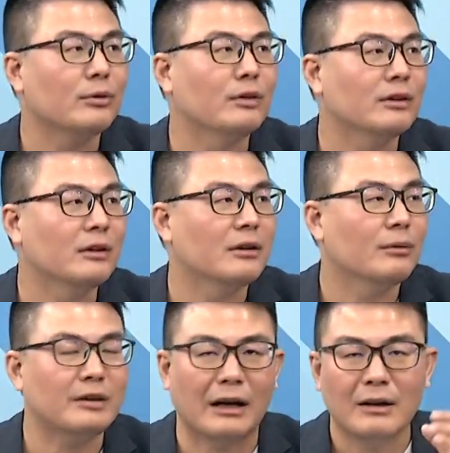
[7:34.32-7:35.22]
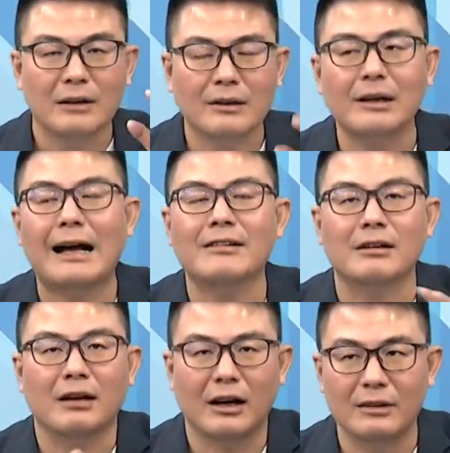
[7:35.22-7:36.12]
分的。我想这个案
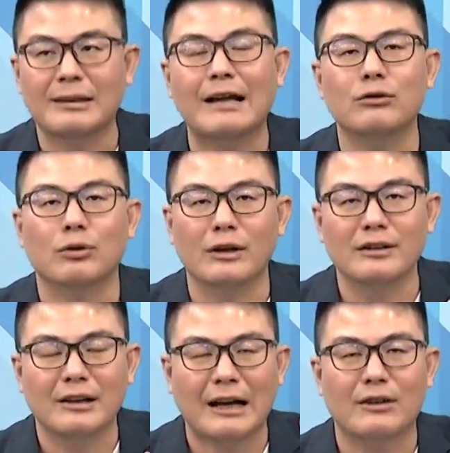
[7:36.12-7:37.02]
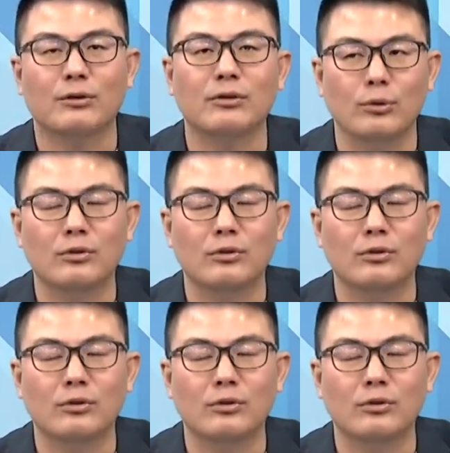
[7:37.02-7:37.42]
子很单纯，他就是于